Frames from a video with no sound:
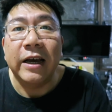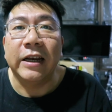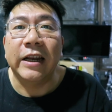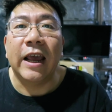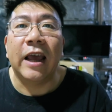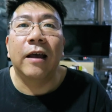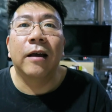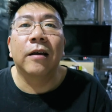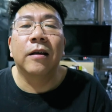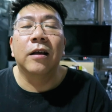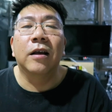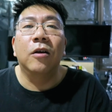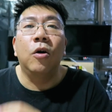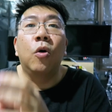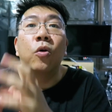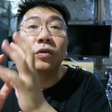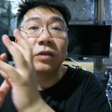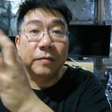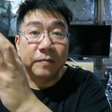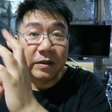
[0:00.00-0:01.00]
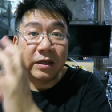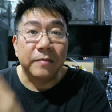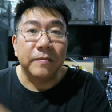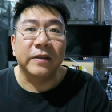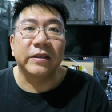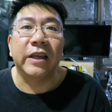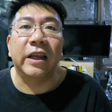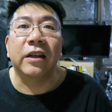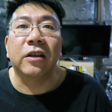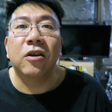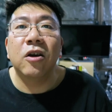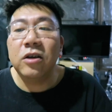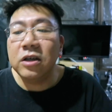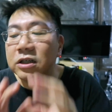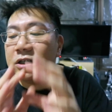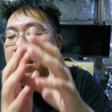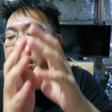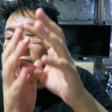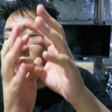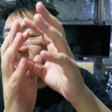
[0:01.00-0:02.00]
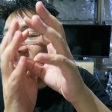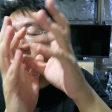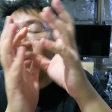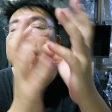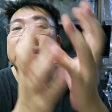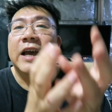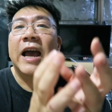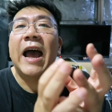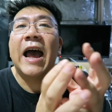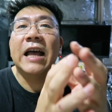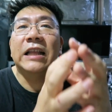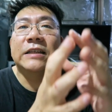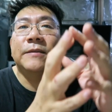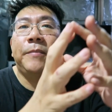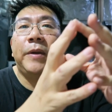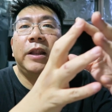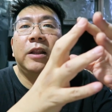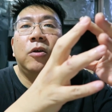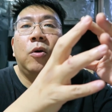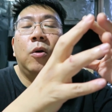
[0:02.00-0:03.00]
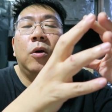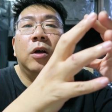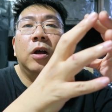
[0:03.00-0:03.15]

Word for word: เกิดเนี่ย 64% ก็คือที่เหลืออาจจะเป็น